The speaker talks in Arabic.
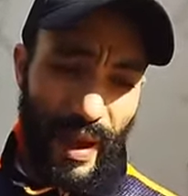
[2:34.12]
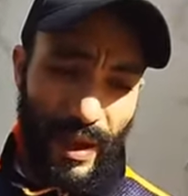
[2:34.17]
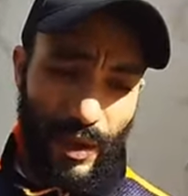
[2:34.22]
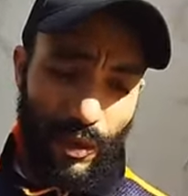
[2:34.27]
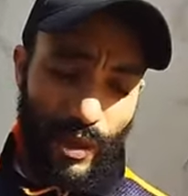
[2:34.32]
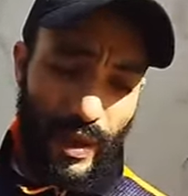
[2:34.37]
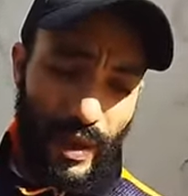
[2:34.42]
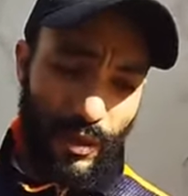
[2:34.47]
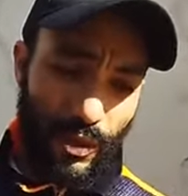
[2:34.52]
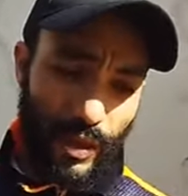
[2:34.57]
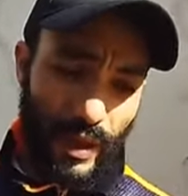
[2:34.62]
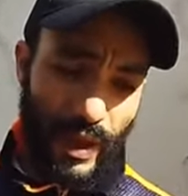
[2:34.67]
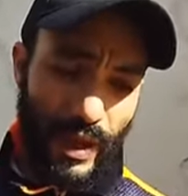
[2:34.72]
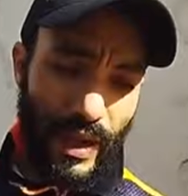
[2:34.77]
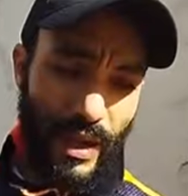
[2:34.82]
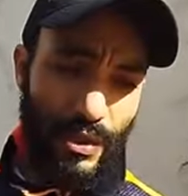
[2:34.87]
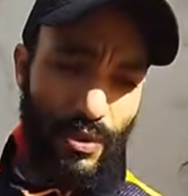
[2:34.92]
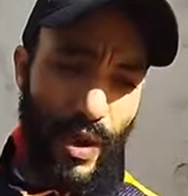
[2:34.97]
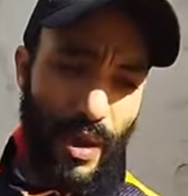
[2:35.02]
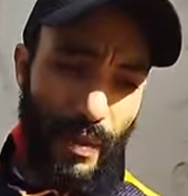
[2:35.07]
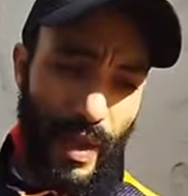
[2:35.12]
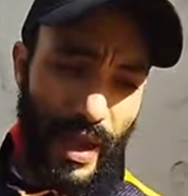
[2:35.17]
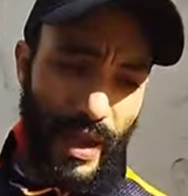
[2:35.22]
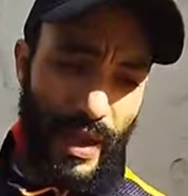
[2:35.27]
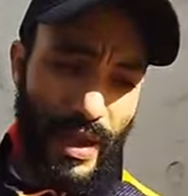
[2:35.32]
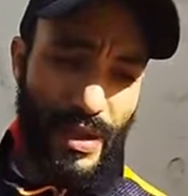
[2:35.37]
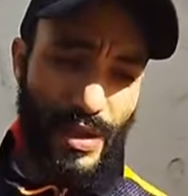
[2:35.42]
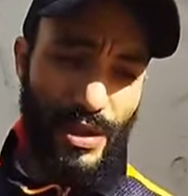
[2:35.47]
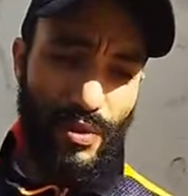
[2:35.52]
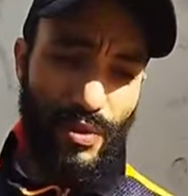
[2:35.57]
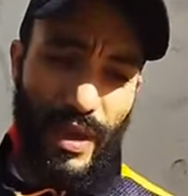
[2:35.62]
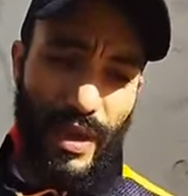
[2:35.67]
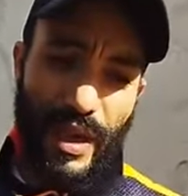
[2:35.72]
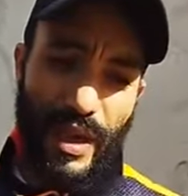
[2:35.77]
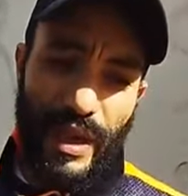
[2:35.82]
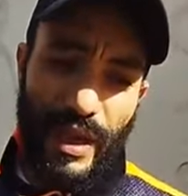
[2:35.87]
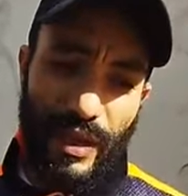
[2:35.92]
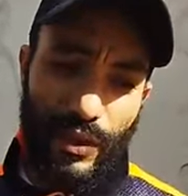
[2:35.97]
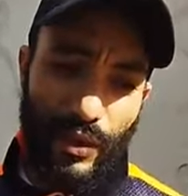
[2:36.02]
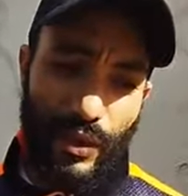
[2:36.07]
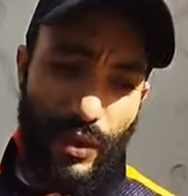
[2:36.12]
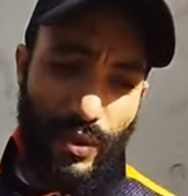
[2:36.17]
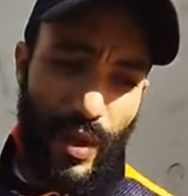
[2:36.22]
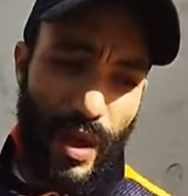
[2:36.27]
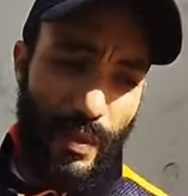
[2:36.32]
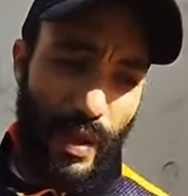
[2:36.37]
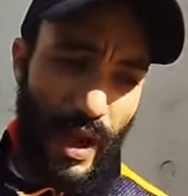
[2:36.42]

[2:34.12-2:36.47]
كون كون آه غلط وقع زوين ودوا